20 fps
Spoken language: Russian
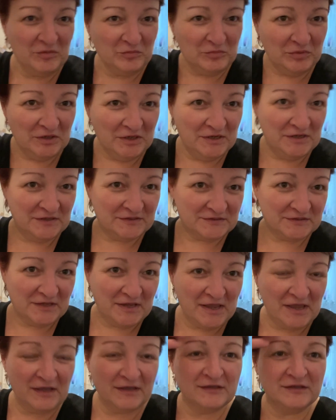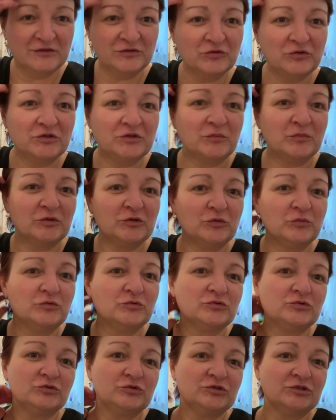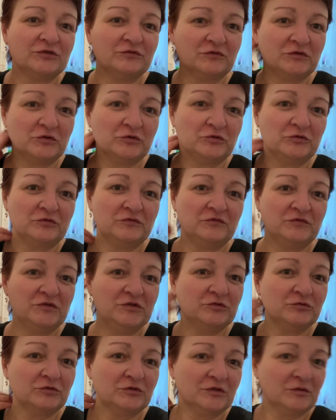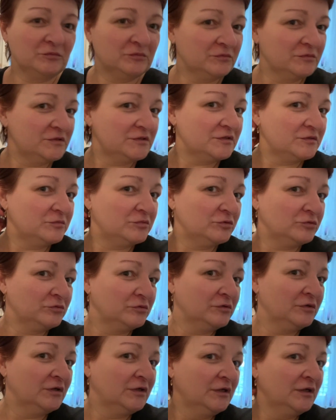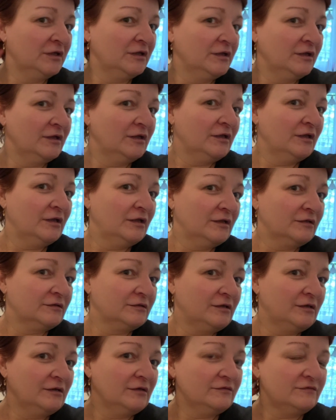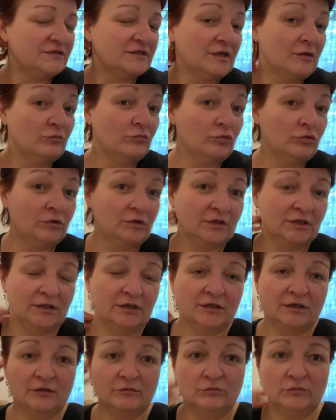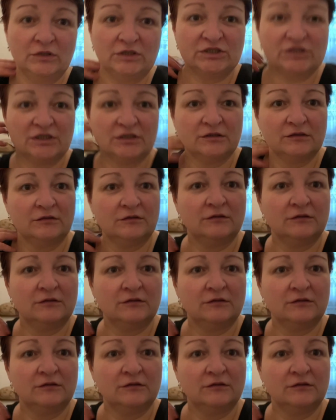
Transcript: болезная. Но ну, это потом кусочки в какое-нибудь видео там соберу вся мокрая, как мышь.